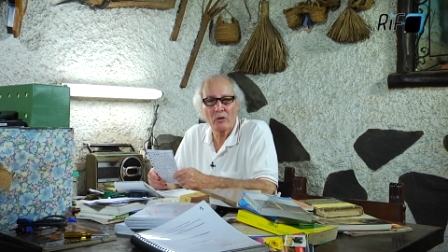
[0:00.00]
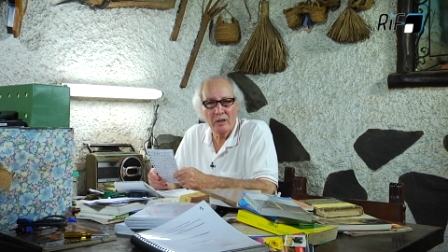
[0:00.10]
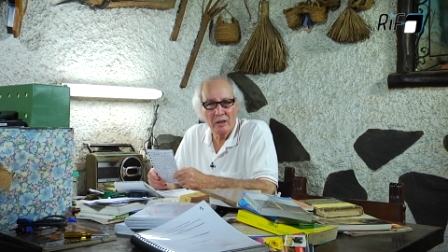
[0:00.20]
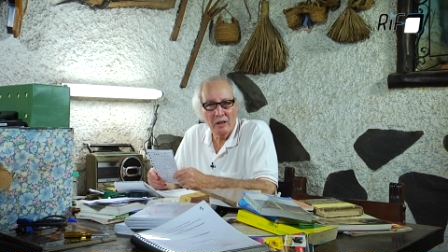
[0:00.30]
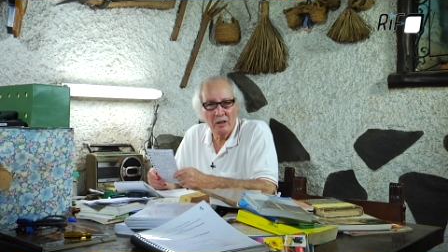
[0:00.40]

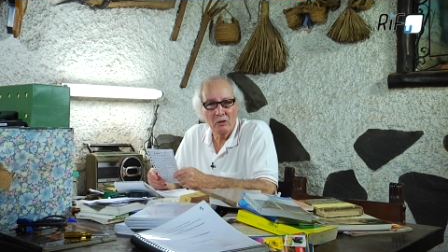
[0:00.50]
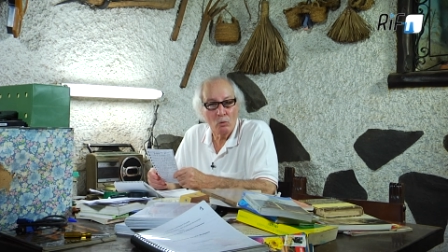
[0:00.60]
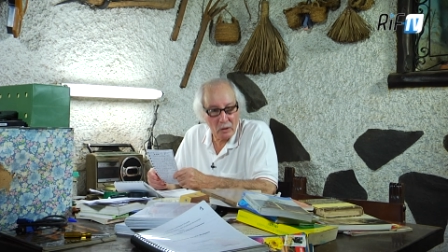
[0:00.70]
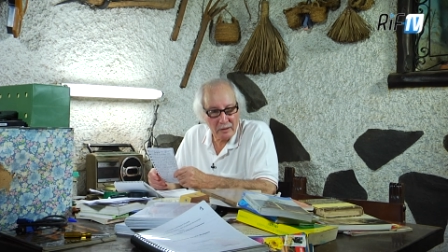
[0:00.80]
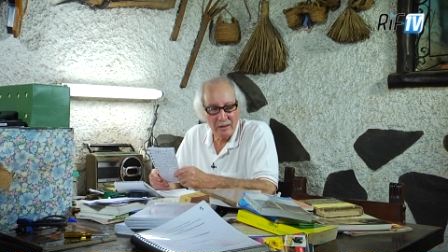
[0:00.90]
ذنير
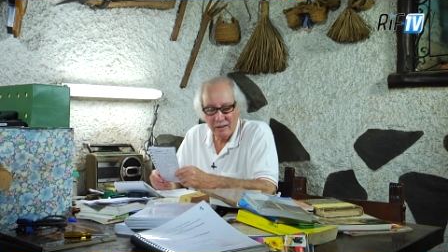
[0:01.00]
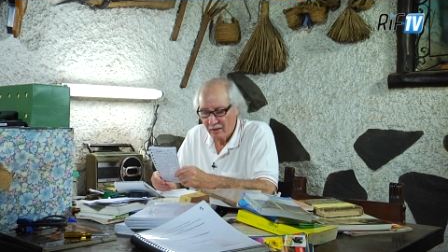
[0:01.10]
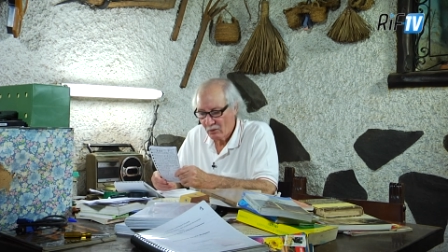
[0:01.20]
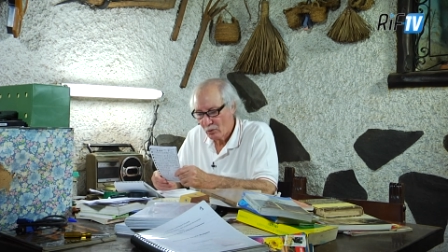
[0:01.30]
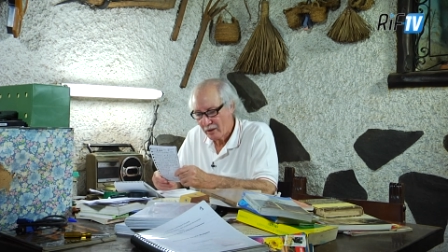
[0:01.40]
الوقت
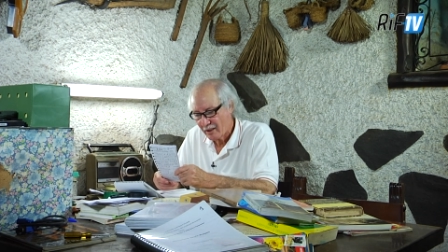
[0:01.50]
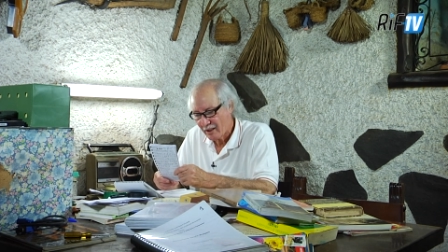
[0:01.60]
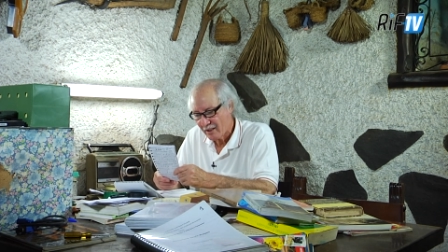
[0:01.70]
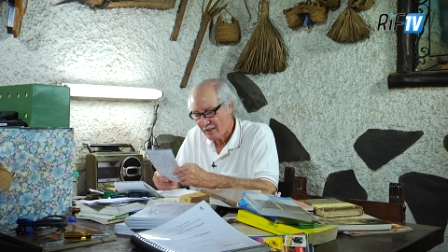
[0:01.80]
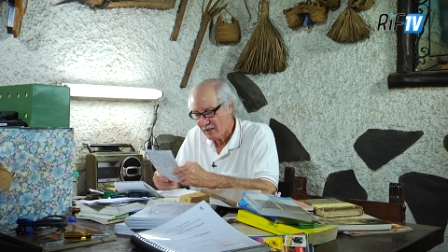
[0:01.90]
ني وين
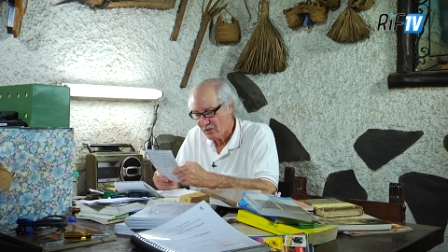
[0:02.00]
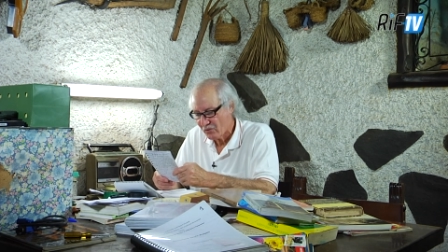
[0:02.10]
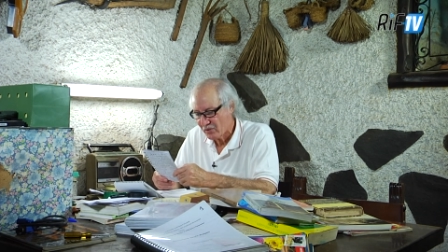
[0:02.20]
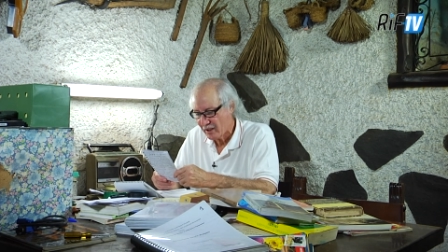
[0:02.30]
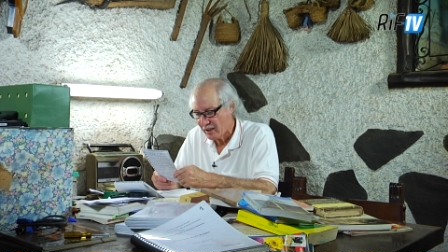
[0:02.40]
قانا
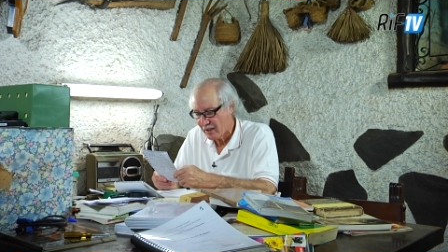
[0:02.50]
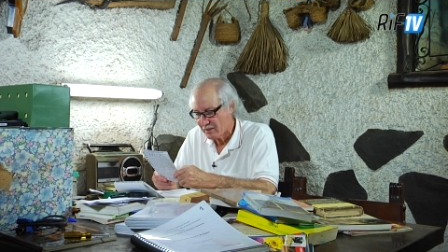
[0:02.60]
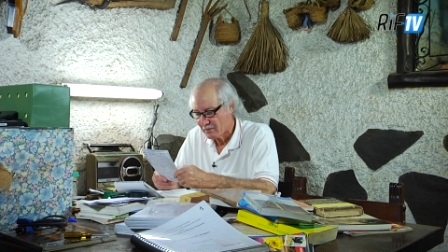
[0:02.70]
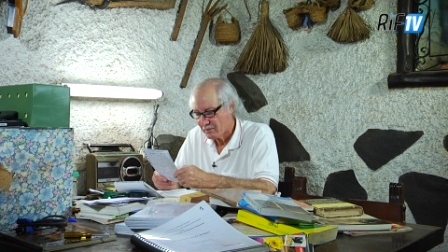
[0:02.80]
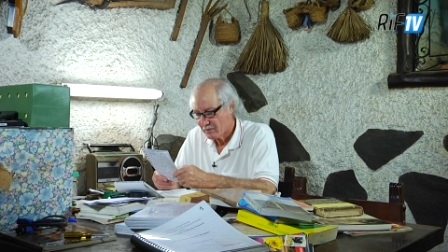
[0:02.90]
سسفسي راز